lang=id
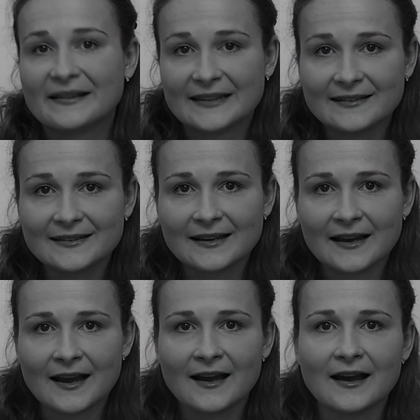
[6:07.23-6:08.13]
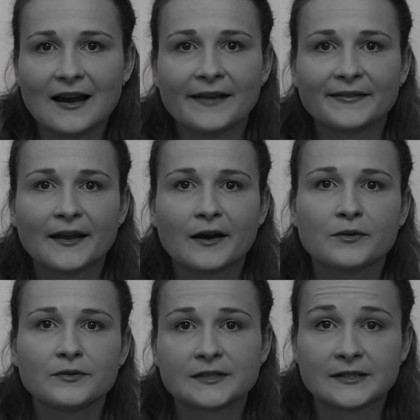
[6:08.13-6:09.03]
patentka
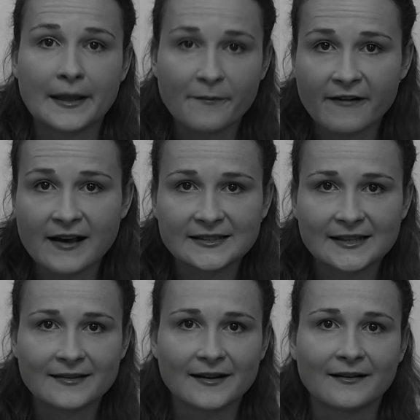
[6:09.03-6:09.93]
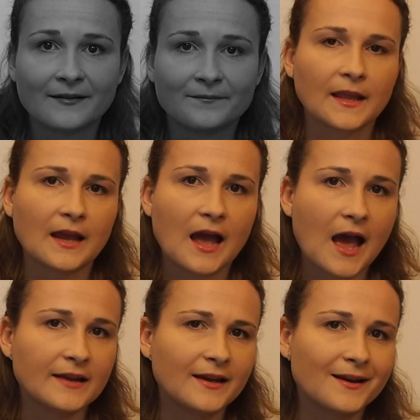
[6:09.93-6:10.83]
atau snapfastener.
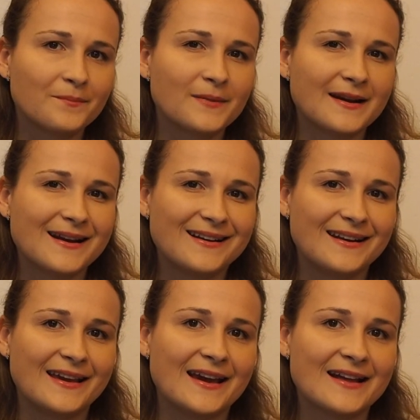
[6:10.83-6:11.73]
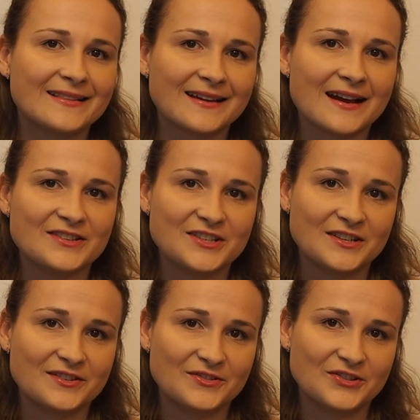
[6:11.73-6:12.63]
Ada yang pernah lihat
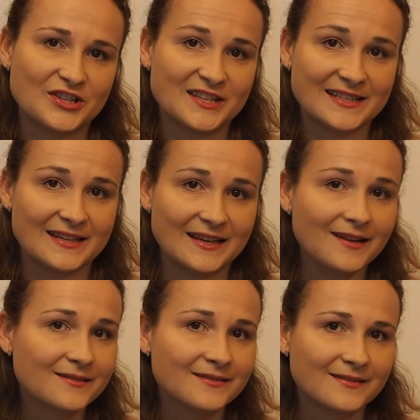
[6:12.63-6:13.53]
kancing jenis ini?